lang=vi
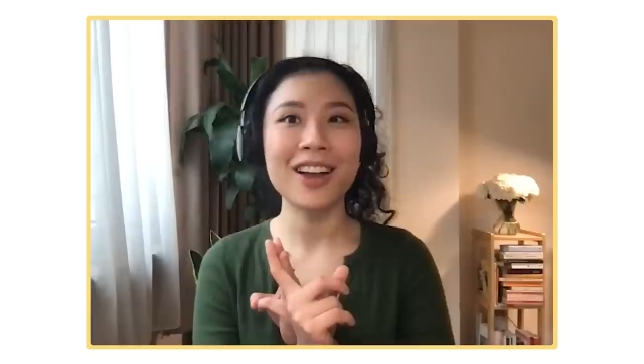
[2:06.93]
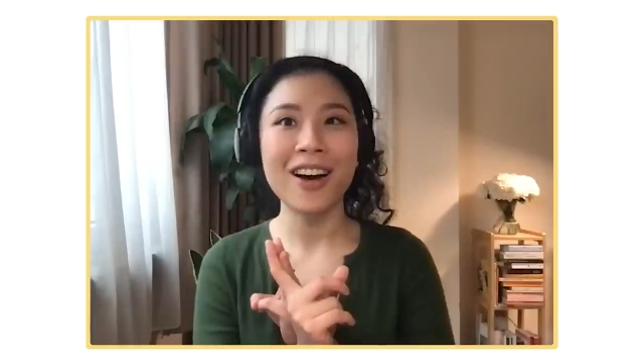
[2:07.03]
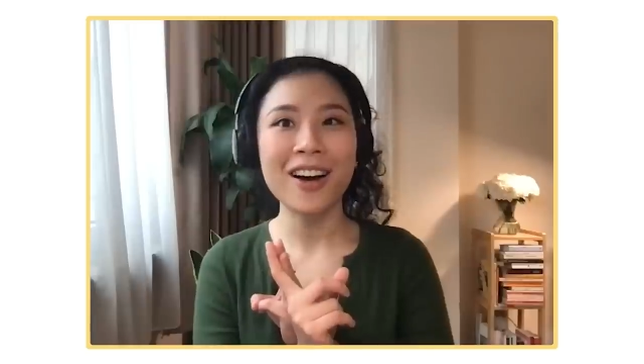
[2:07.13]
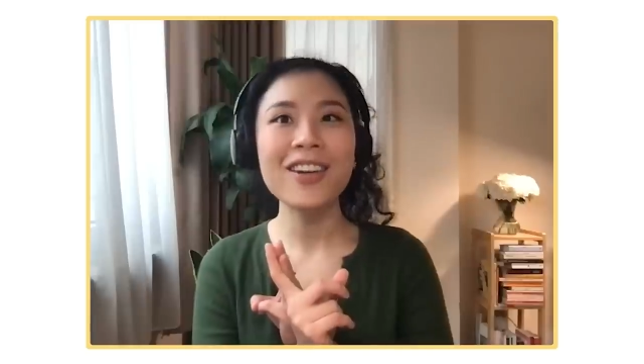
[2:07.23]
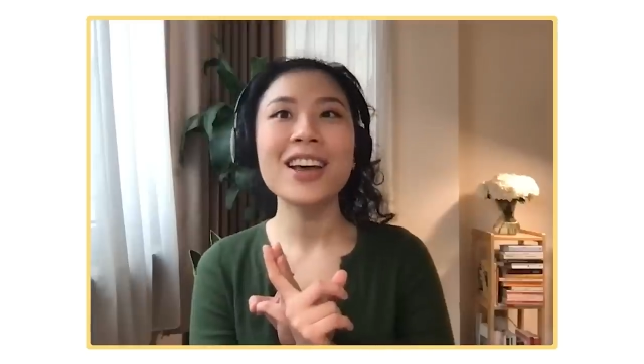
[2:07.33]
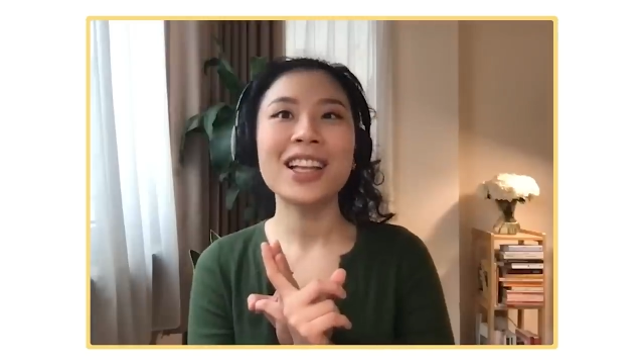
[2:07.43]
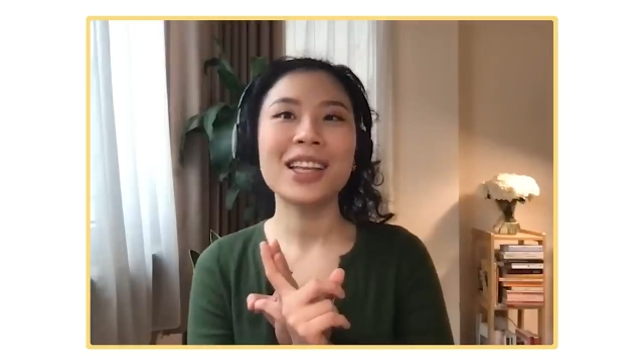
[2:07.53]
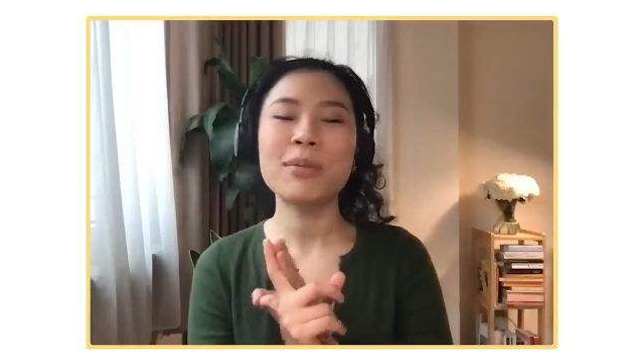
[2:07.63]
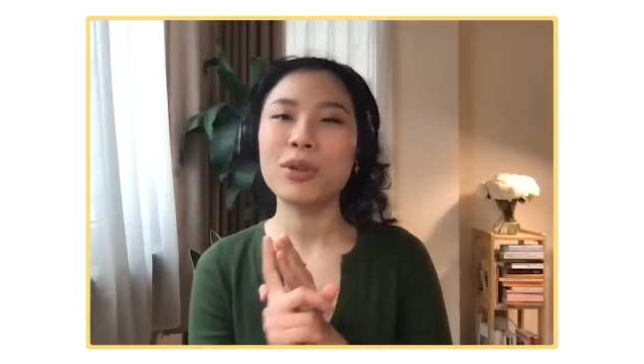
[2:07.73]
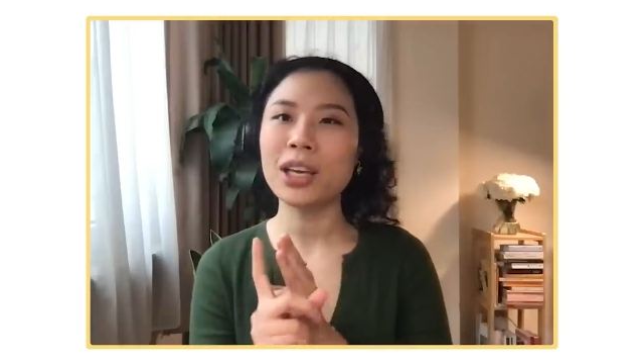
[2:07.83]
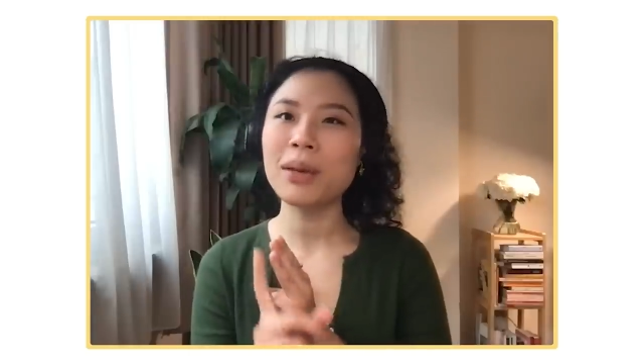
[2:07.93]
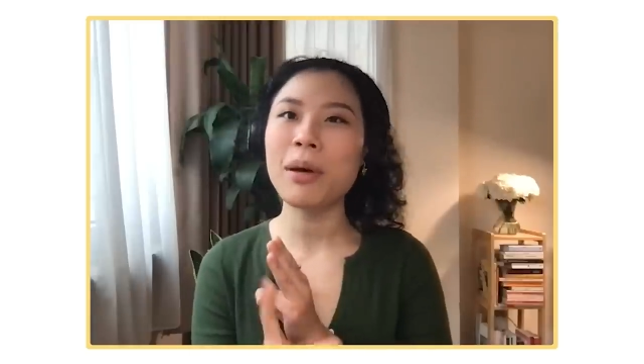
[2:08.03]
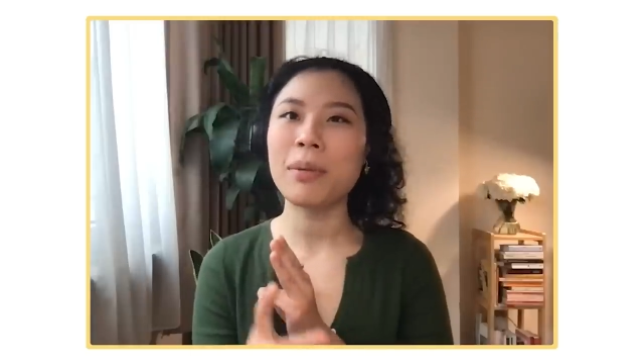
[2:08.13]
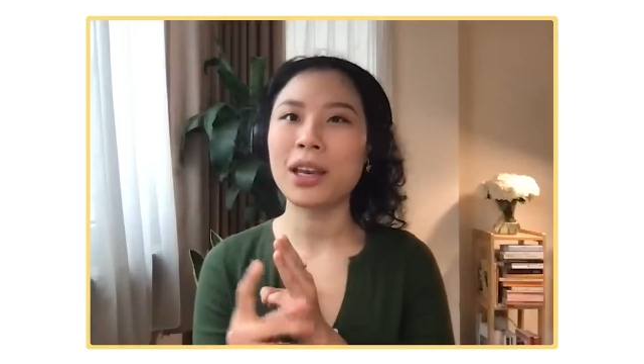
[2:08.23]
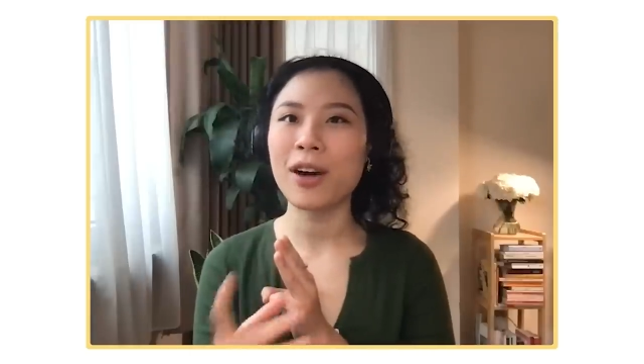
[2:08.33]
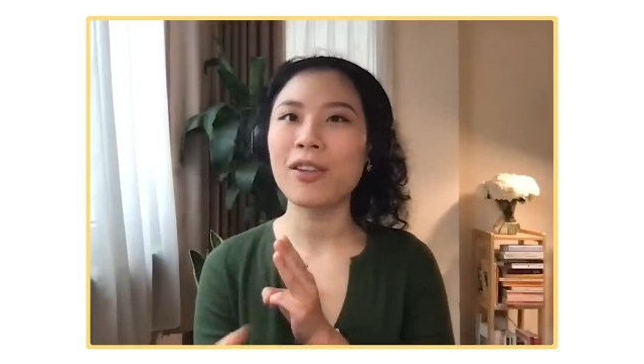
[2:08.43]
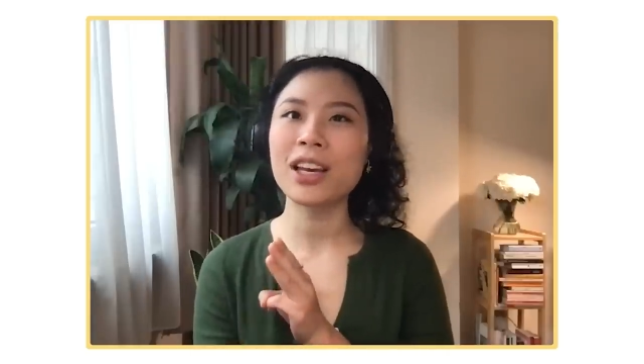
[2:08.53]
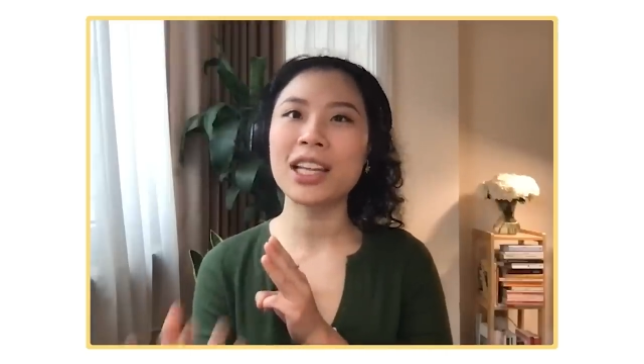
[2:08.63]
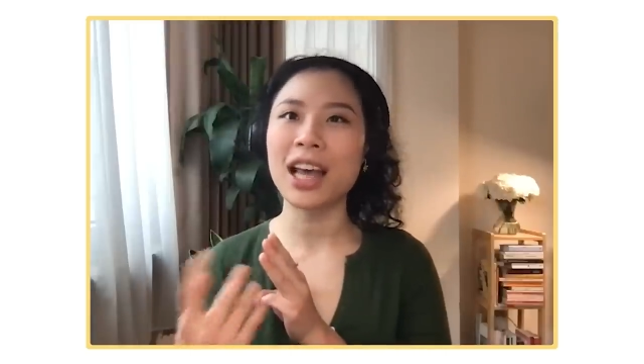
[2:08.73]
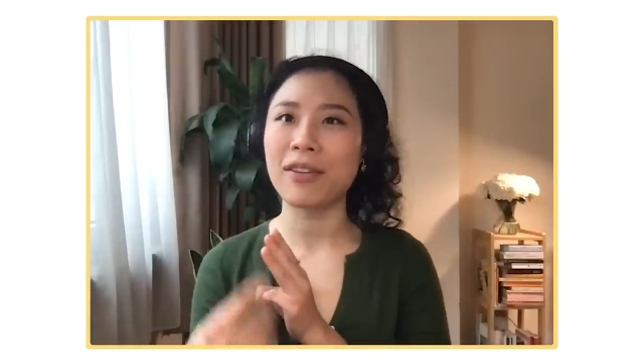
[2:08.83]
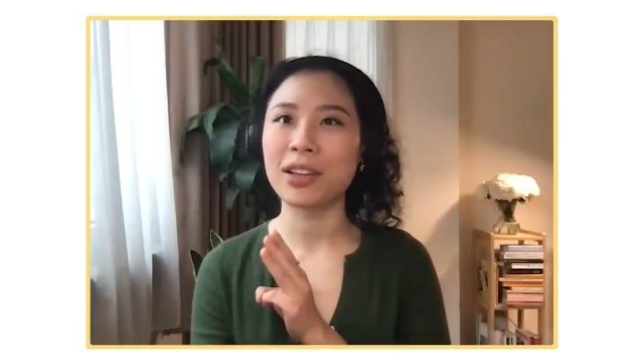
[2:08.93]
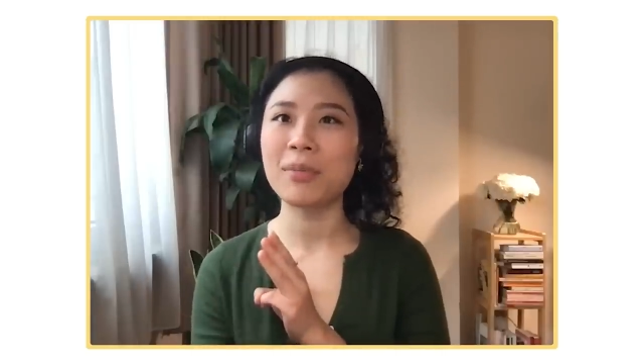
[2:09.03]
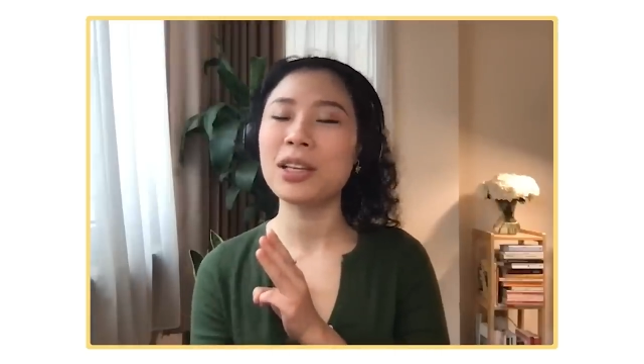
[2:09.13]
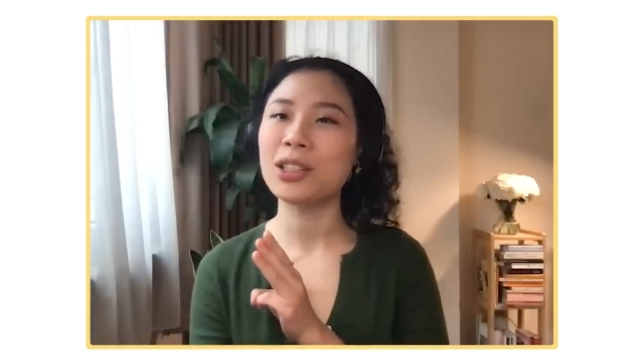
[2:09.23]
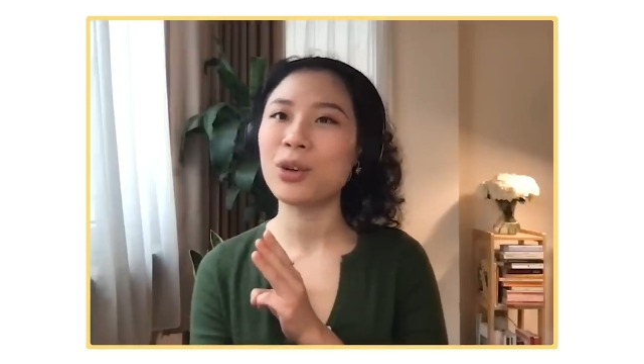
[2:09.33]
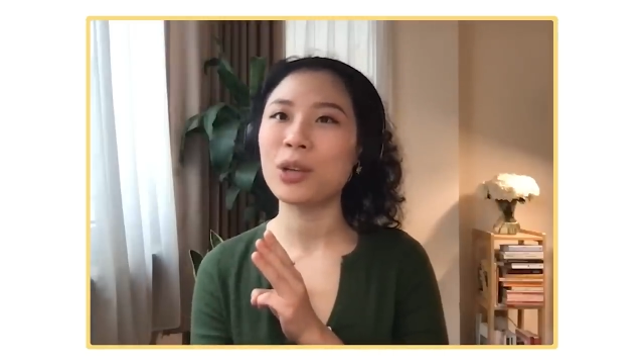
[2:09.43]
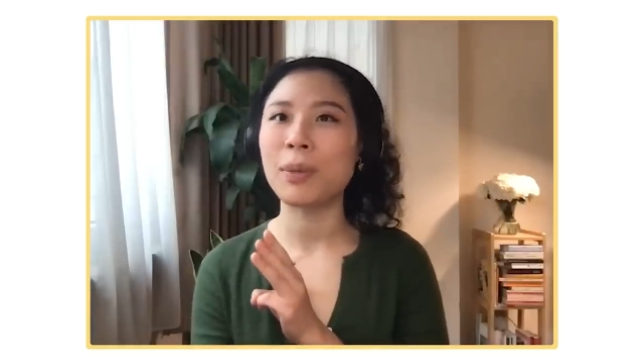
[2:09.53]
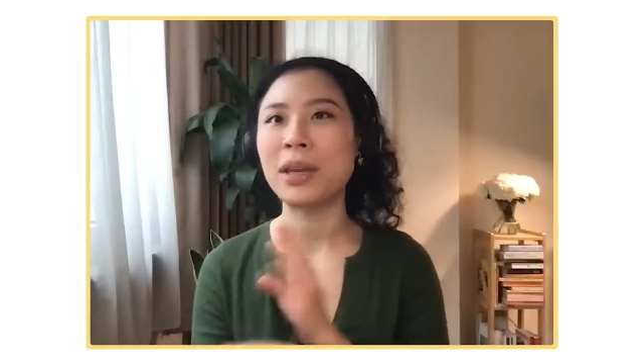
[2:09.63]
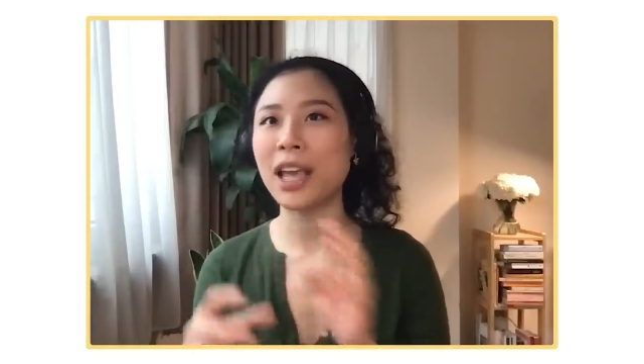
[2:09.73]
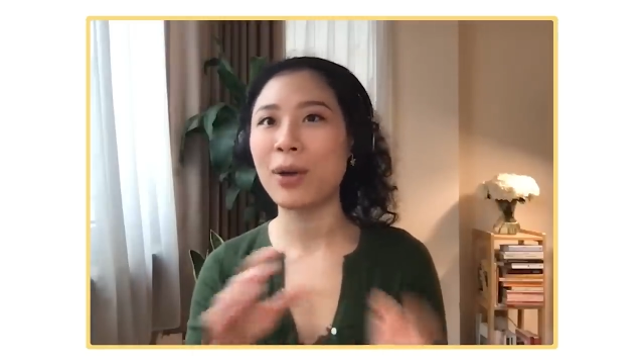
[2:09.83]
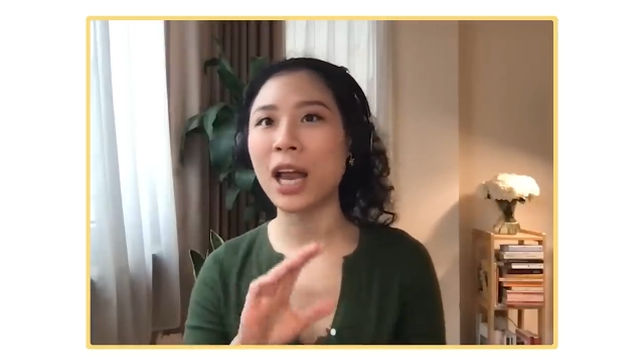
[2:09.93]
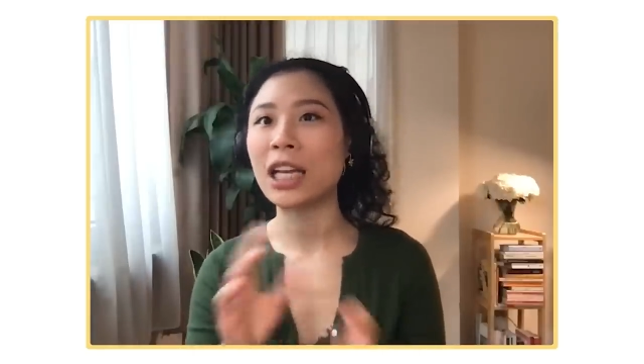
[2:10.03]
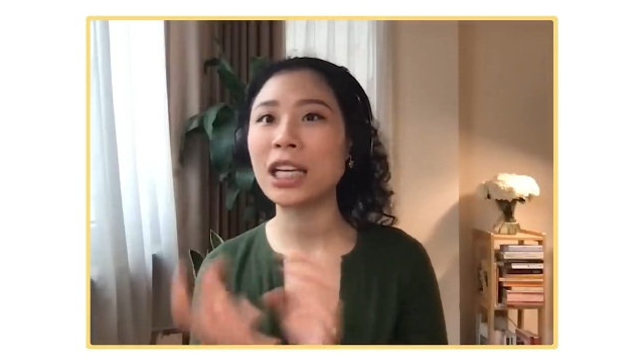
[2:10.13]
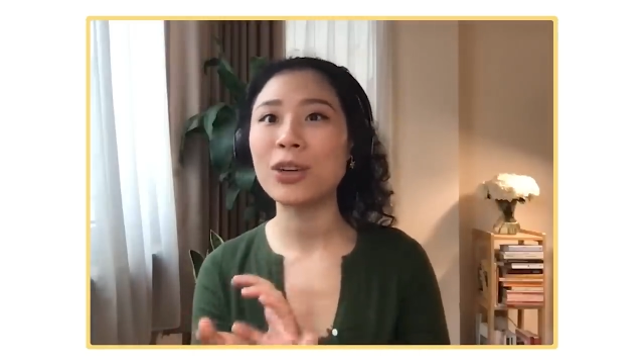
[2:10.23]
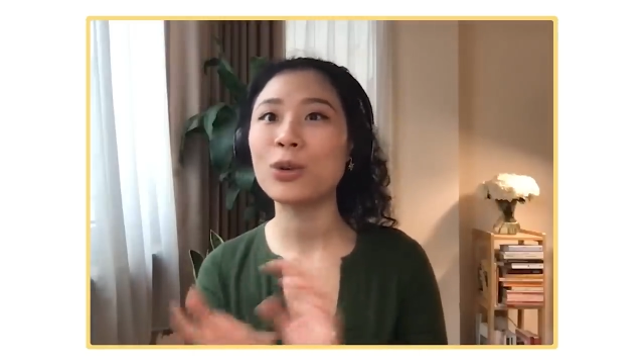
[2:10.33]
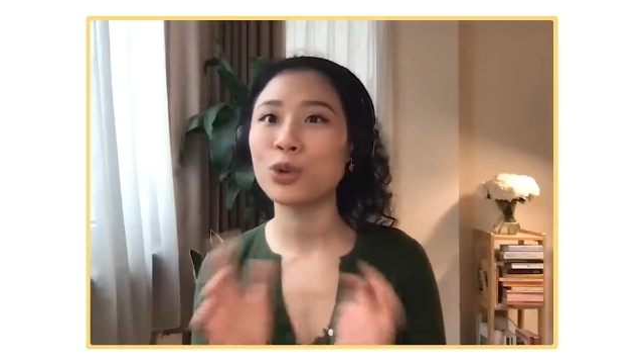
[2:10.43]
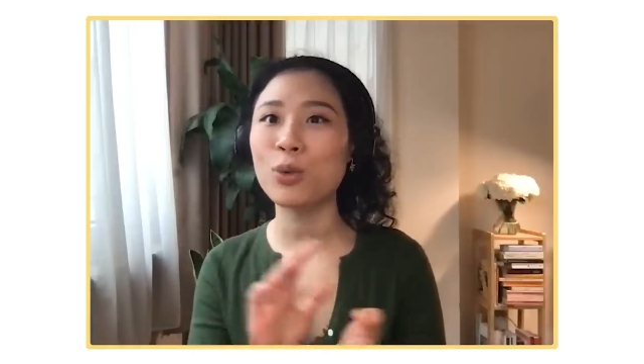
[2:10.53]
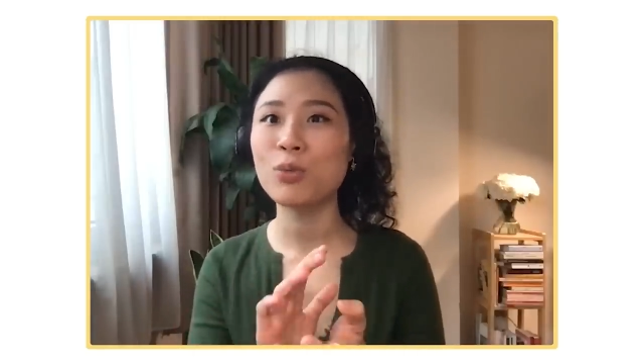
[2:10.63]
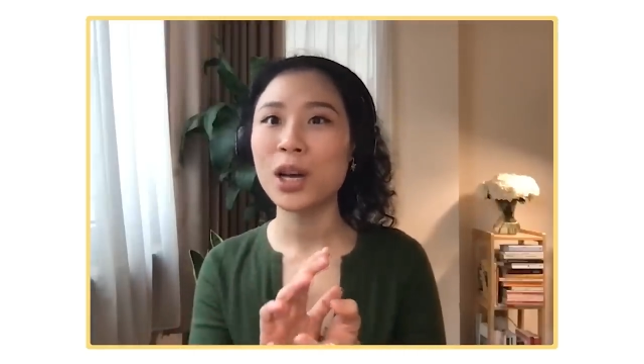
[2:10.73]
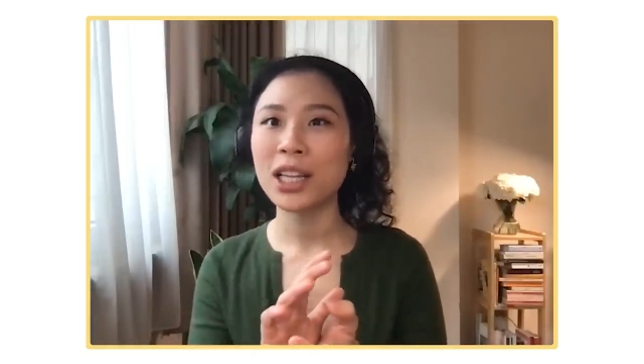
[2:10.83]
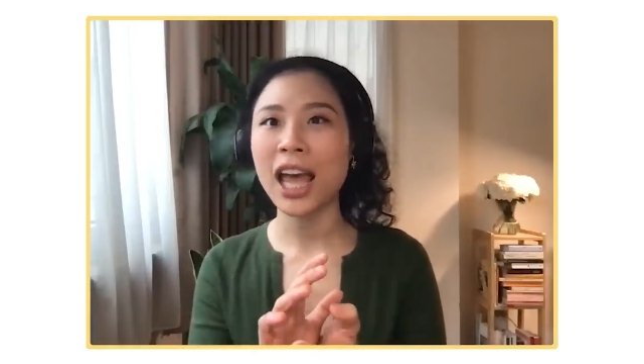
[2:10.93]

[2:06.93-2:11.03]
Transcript: ừ đó thì một khi mà mình đã có cái nền tảng về tâm lý rồi thì mình nhào nặn những cái nội dung